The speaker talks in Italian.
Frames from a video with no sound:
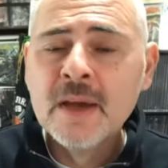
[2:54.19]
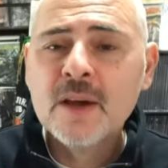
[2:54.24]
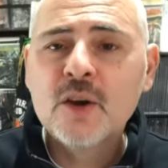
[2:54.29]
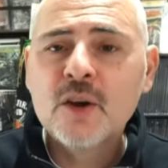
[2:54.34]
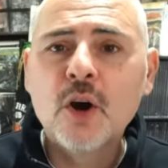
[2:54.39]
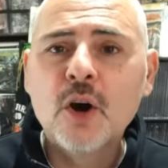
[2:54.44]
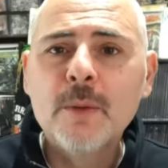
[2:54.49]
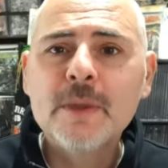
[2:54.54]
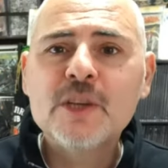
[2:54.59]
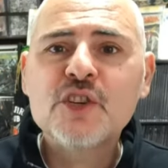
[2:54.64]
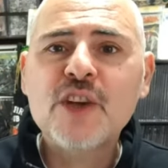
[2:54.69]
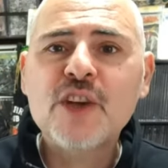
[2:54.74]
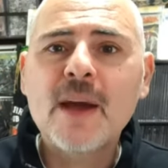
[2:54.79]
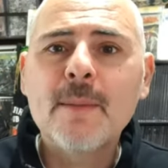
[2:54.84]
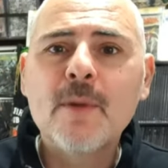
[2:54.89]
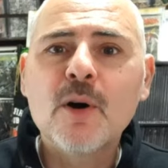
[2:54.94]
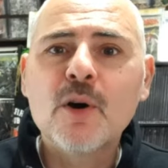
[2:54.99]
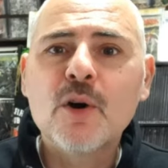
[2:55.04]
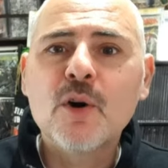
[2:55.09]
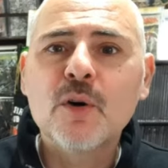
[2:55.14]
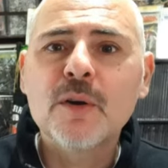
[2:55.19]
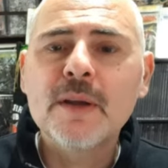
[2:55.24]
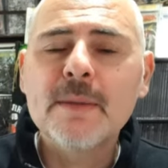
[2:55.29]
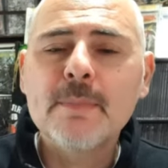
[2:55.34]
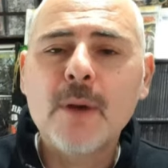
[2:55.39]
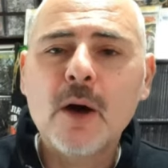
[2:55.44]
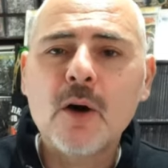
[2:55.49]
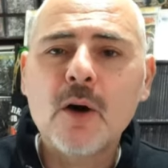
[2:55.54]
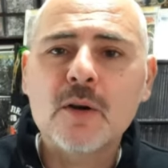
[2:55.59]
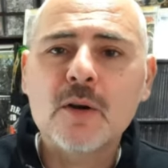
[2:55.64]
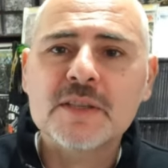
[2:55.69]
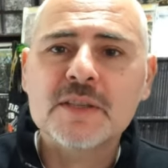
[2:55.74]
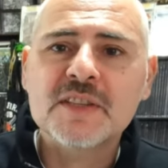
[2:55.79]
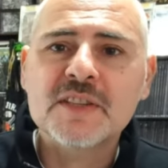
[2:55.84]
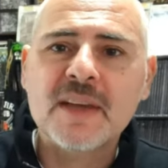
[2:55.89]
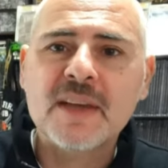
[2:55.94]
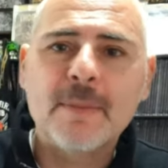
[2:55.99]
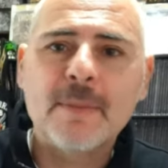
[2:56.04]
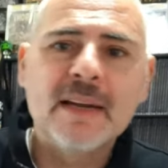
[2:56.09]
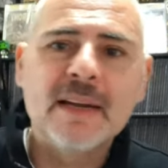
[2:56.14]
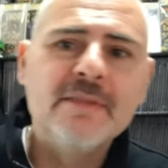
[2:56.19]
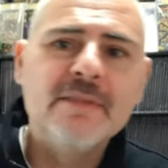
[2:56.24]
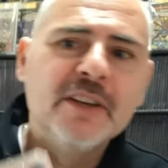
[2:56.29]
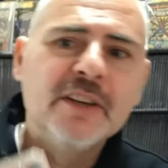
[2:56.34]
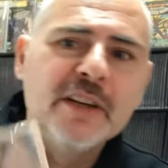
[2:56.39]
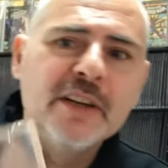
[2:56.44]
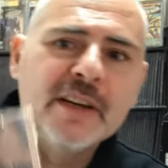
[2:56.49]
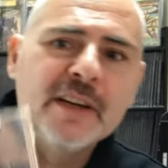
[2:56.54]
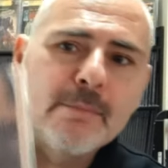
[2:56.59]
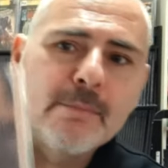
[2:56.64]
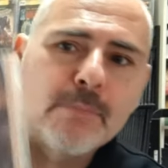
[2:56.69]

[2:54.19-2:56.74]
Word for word: Cominciamo con i box. I'm living in a